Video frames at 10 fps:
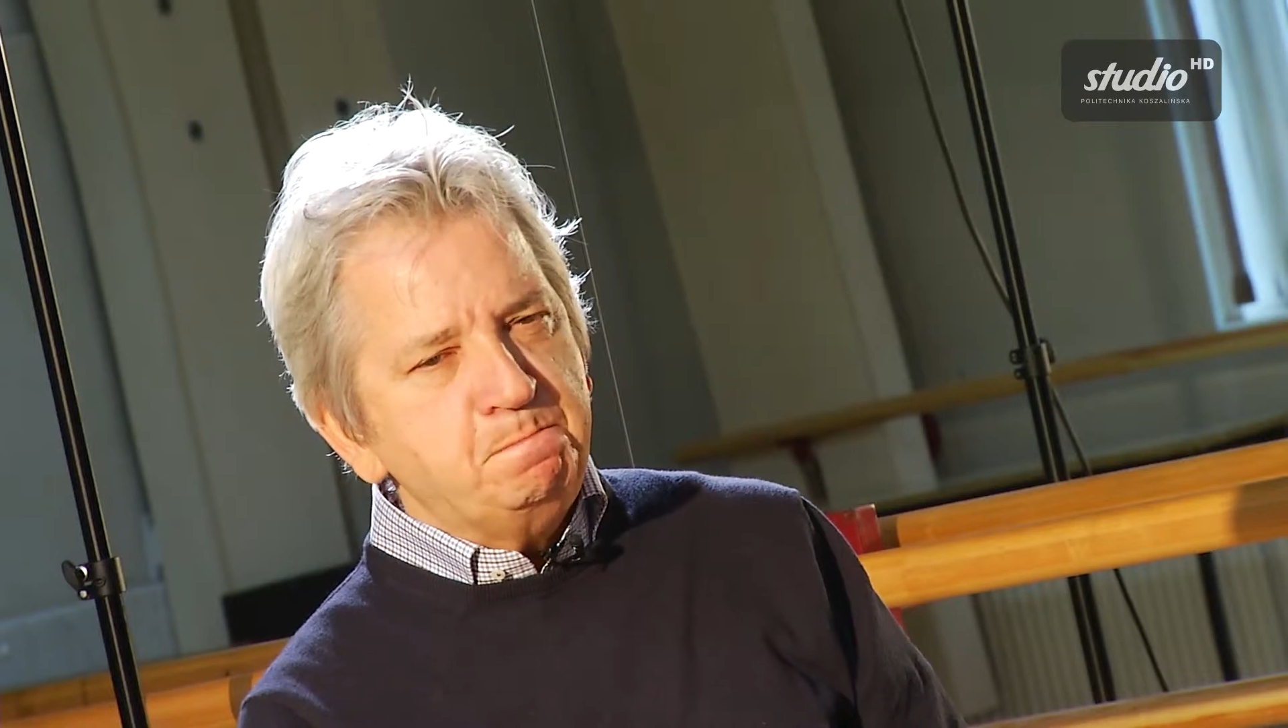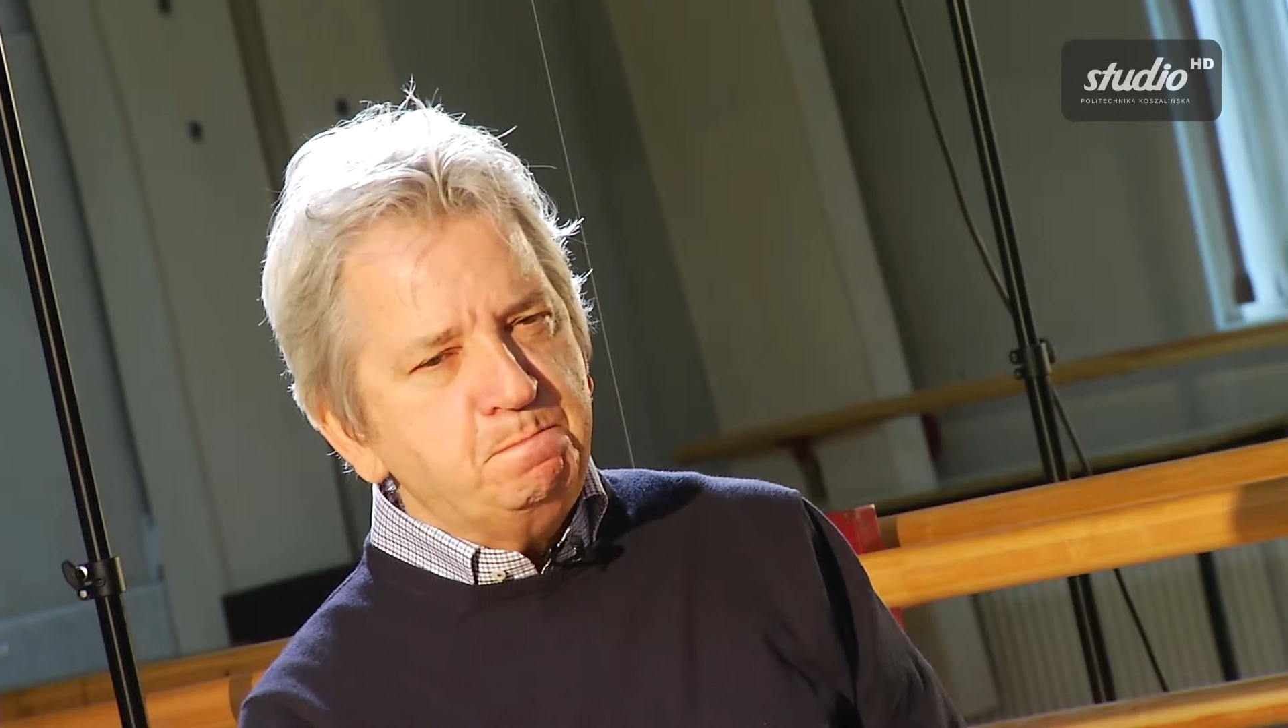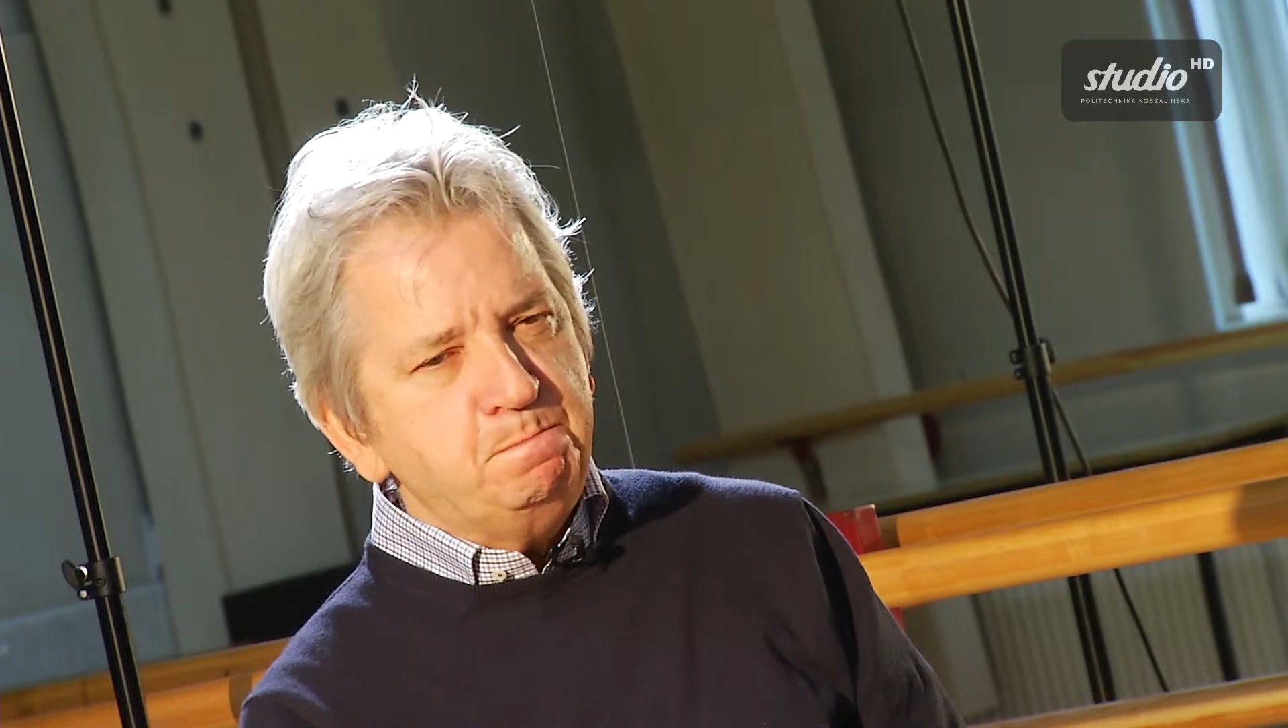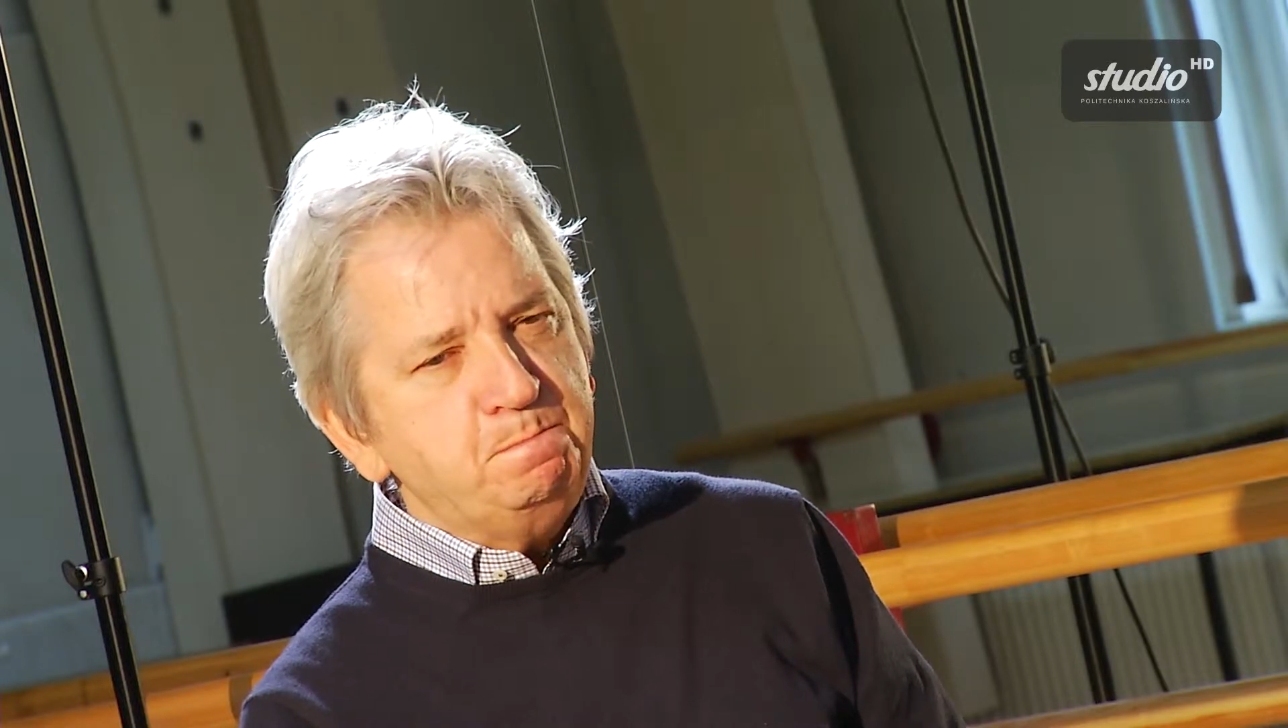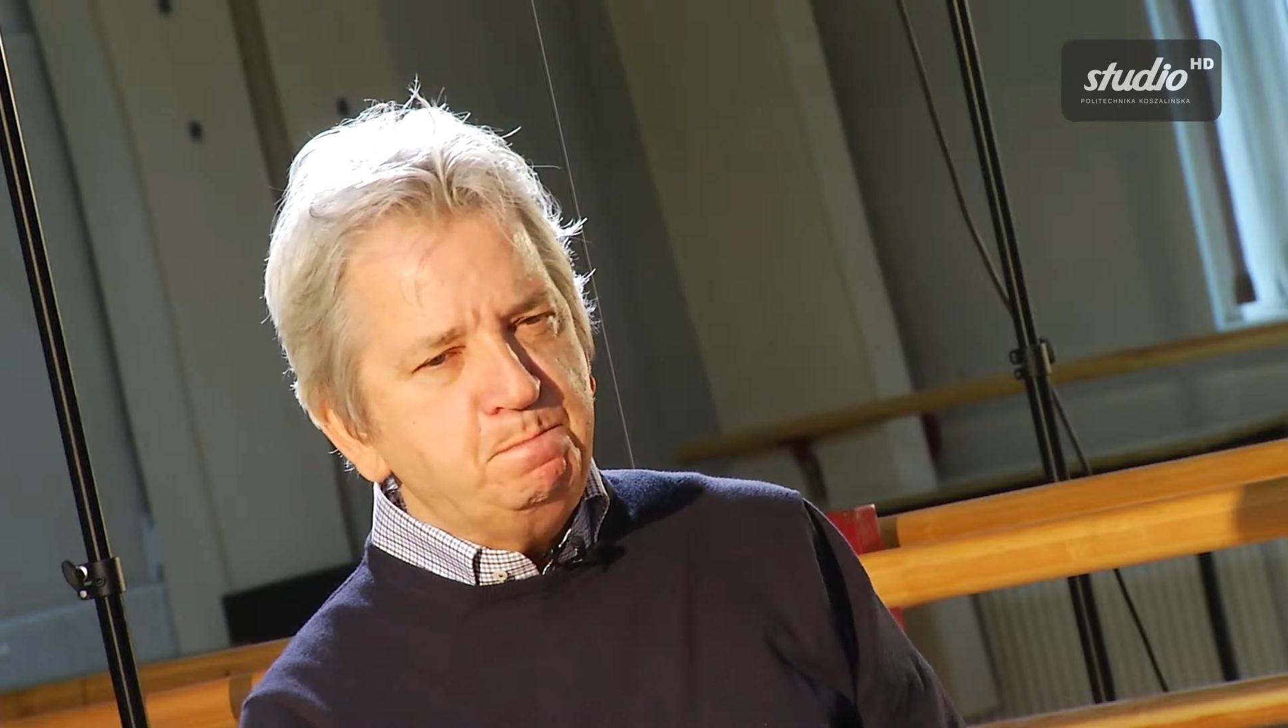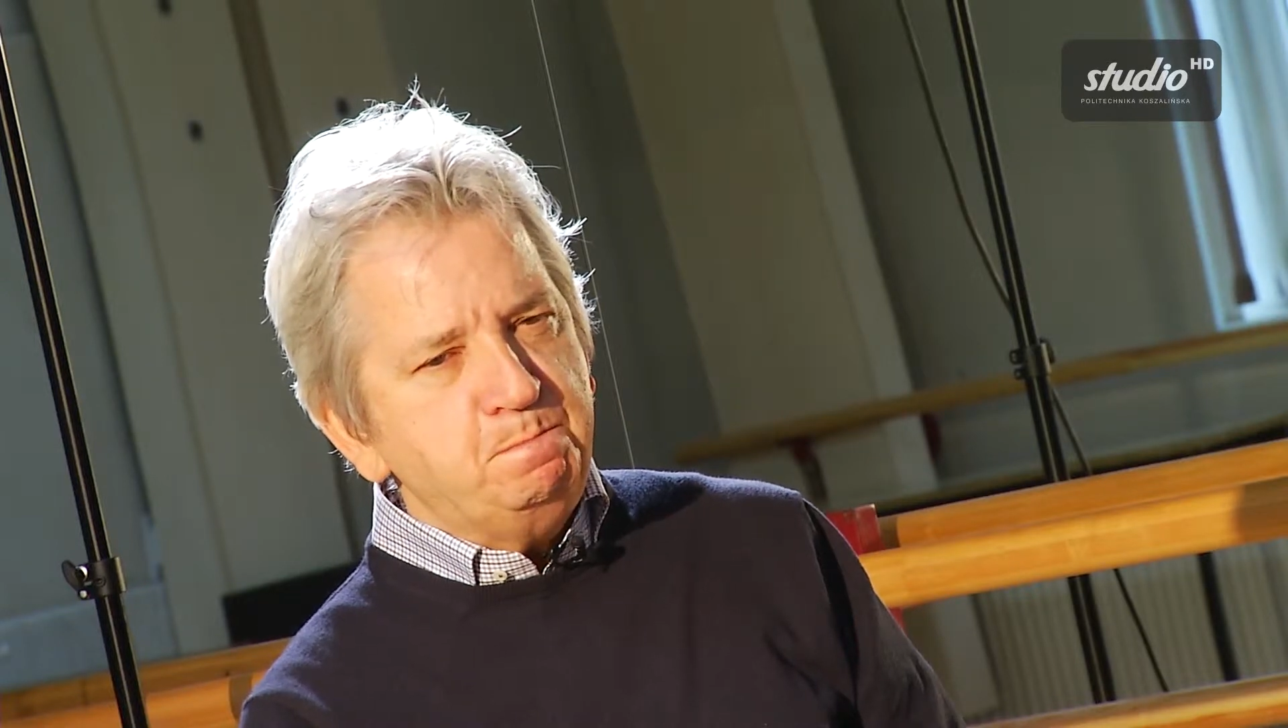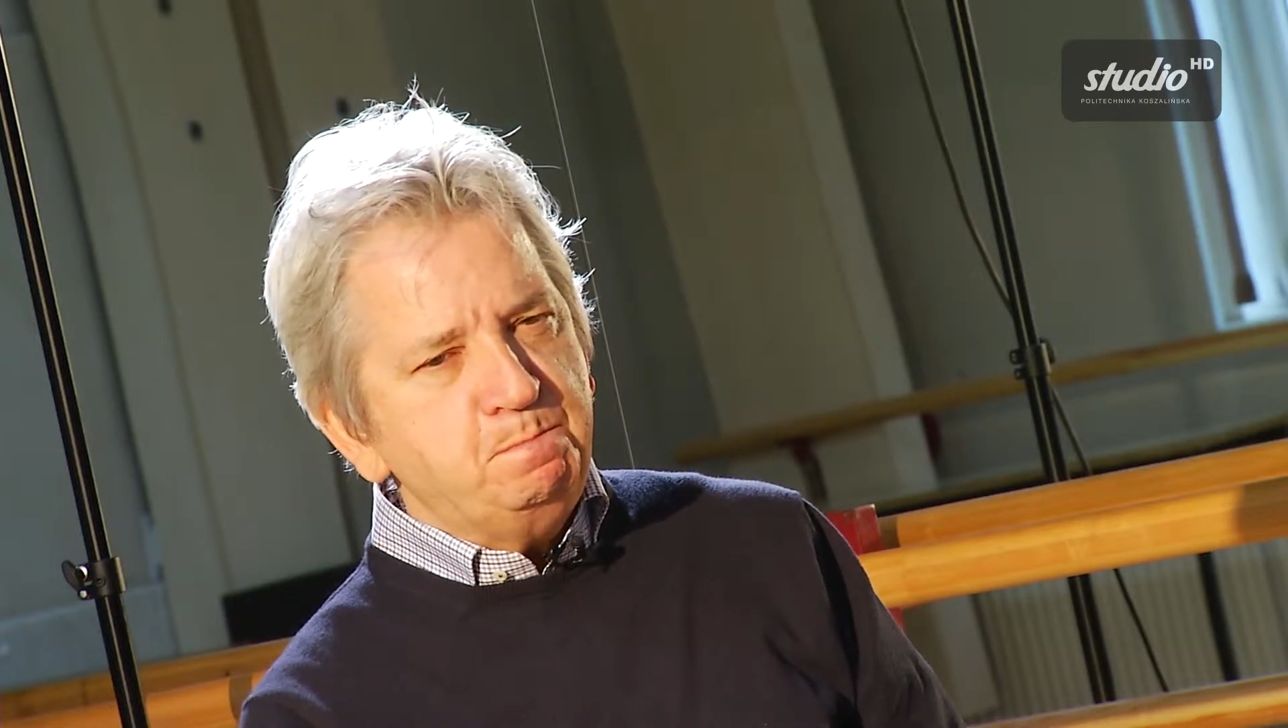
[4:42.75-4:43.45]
Bo tak